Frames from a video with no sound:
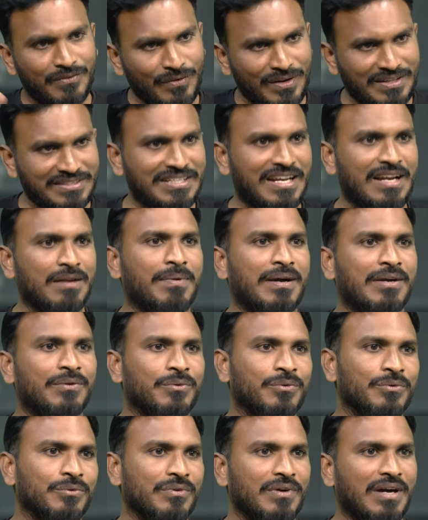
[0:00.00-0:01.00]
వర్షాలు
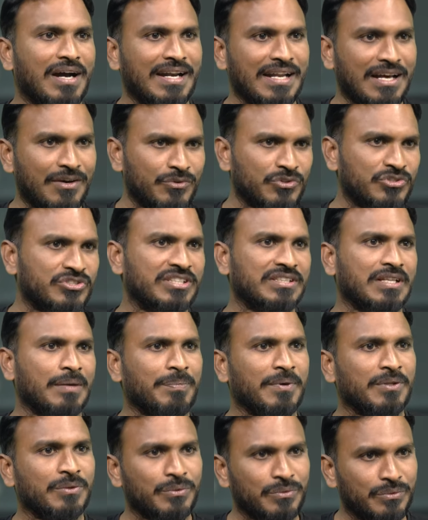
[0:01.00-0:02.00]
పడవు అనావృష్టి
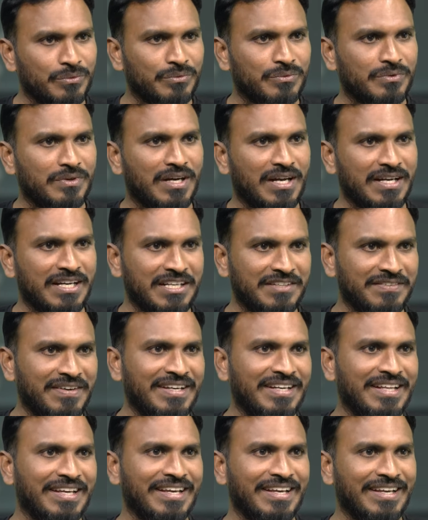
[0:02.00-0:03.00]
తప్పదు
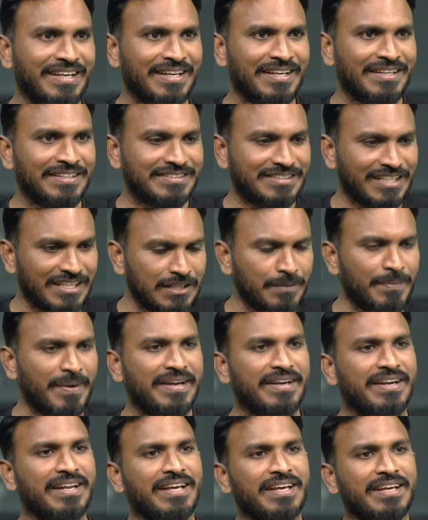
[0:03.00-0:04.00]
అనేటువంటి
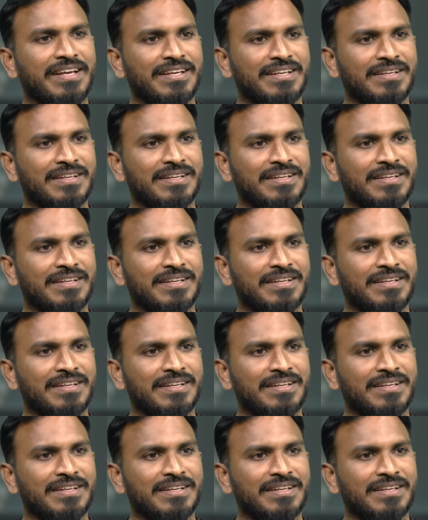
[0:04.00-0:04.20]
సెంటిమెంట్ని